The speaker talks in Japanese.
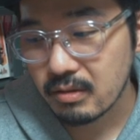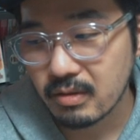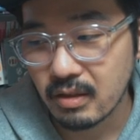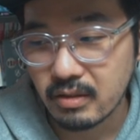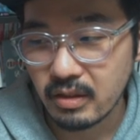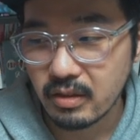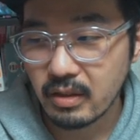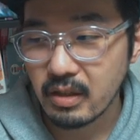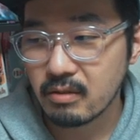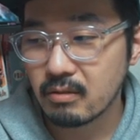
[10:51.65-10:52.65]
らの作品
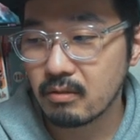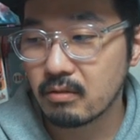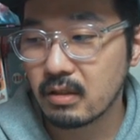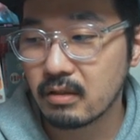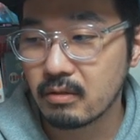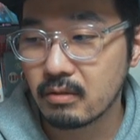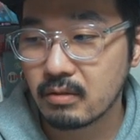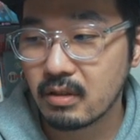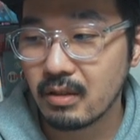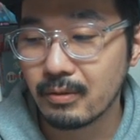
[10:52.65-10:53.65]
結構、なんだろ
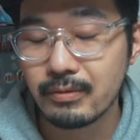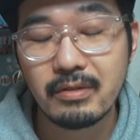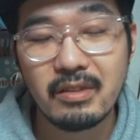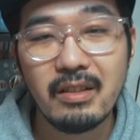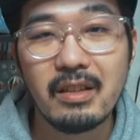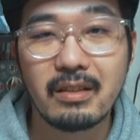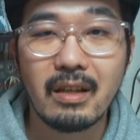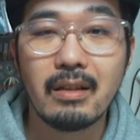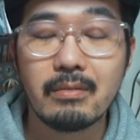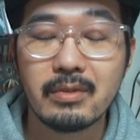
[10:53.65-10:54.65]
う、かなり吹っ切れ
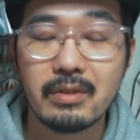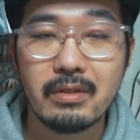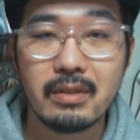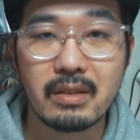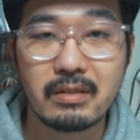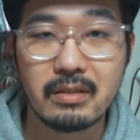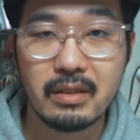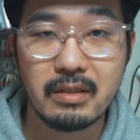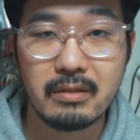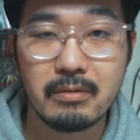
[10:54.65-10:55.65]
た面白い作
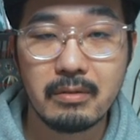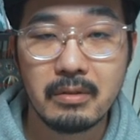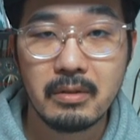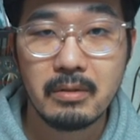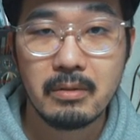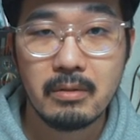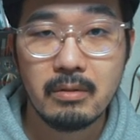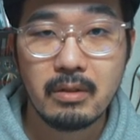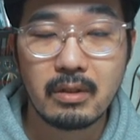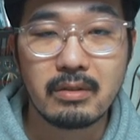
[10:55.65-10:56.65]
品を、
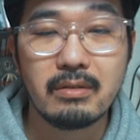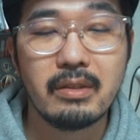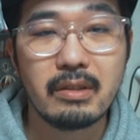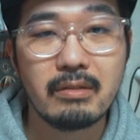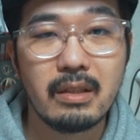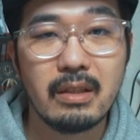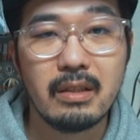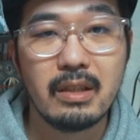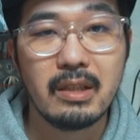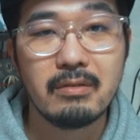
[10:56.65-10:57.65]
なんか作ってく
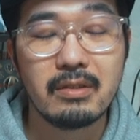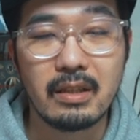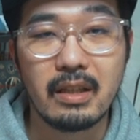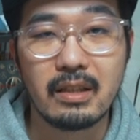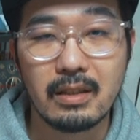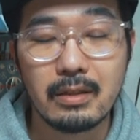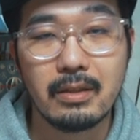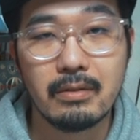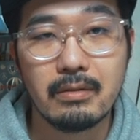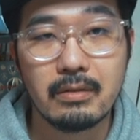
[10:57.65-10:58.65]
れるんじゃないかなっ
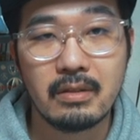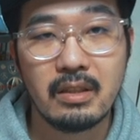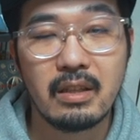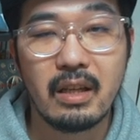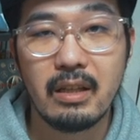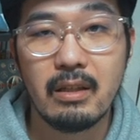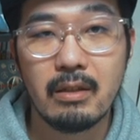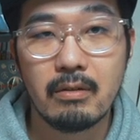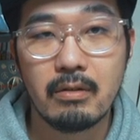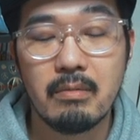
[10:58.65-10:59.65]
ていう期
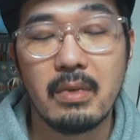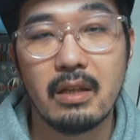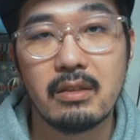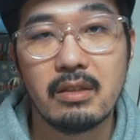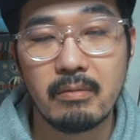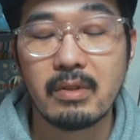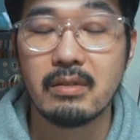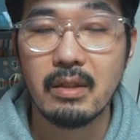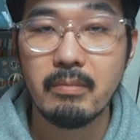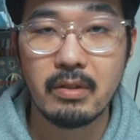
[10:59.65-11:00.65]
待を今してま
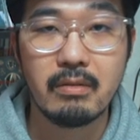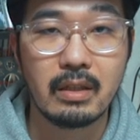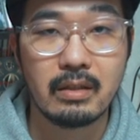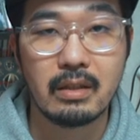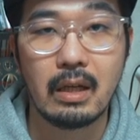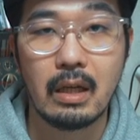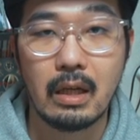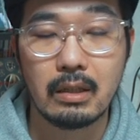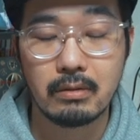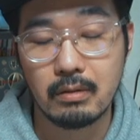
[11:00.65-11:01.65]
すね、見終わった
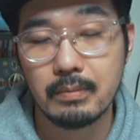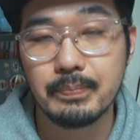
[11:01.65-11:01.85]
後。